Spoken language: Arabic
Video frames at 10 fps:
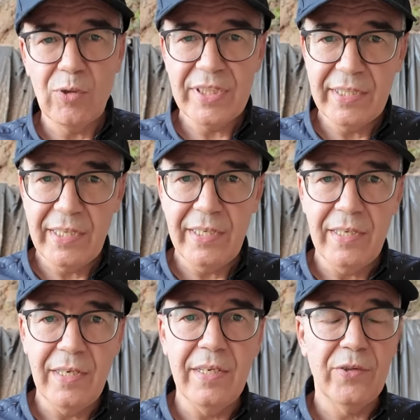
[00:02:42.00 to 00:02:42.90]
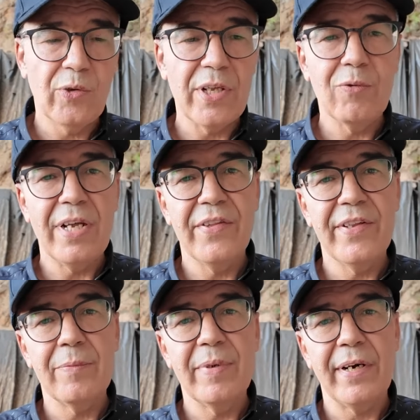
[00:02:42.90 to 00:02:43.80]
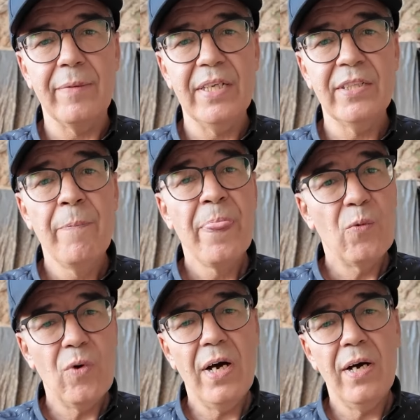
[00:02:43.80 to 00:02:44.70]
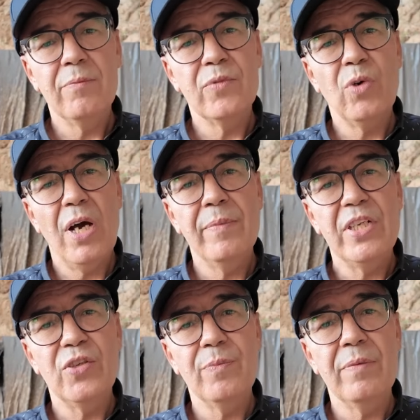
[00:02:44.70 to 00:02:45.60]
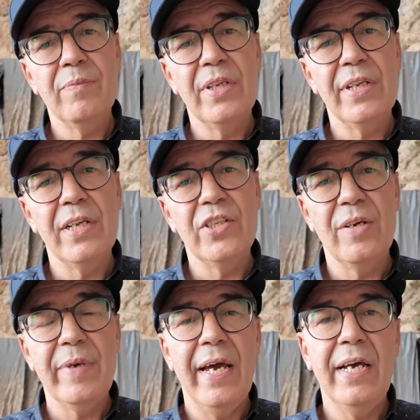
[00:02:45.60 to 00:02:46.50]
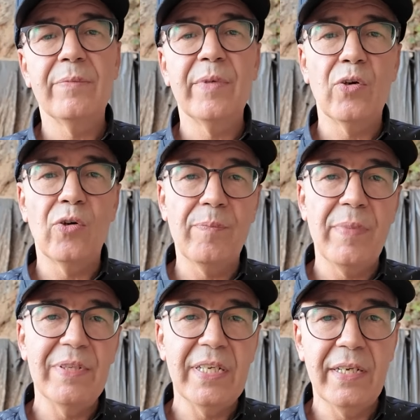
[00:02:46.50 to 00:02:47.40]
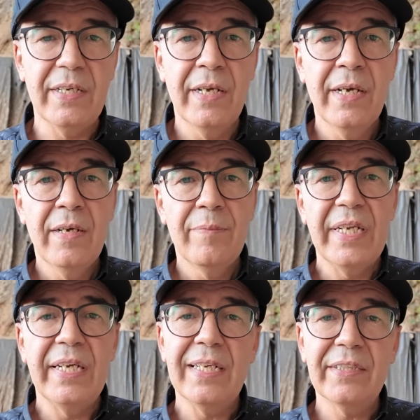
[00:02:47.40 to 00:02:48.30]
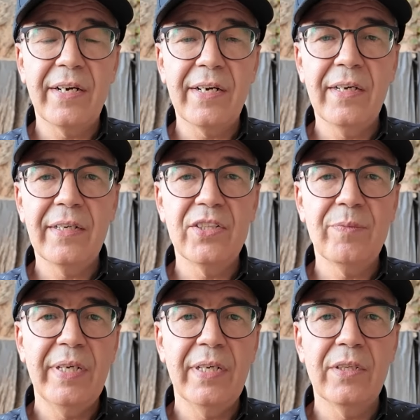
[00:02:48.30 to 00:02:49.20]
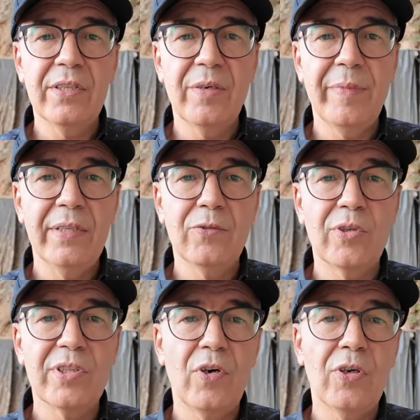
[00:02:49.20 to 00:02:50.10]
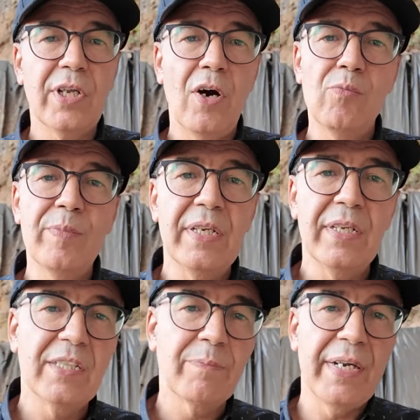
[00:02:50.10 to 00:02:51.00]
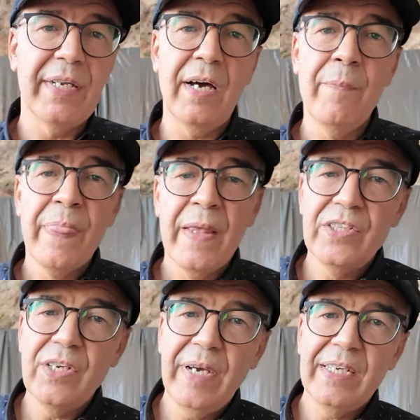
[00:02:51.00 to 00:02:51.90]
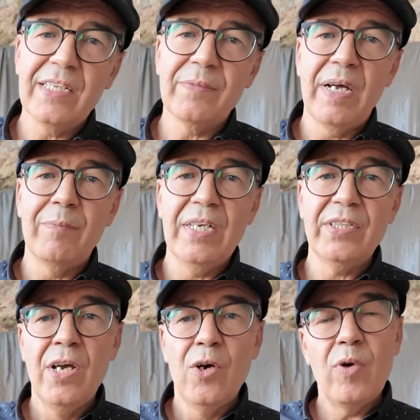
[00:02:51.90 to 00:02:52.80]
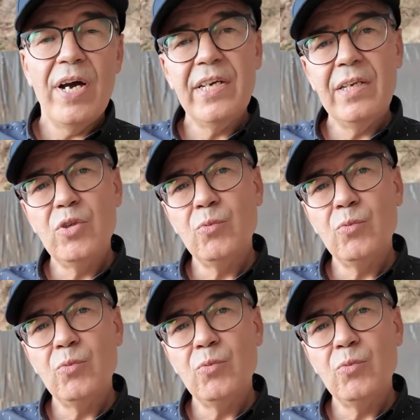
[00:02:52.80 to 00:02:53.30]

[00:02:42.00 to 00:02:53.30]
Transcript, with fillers: الوطني للتراث والآثار بالرباط ومجموعة من من الجامعات من أوروبا مثلا من إنجلترا كجمعية جامعة اوكسفورد أو من إسبانيا جامعة لاس بالماس وهذه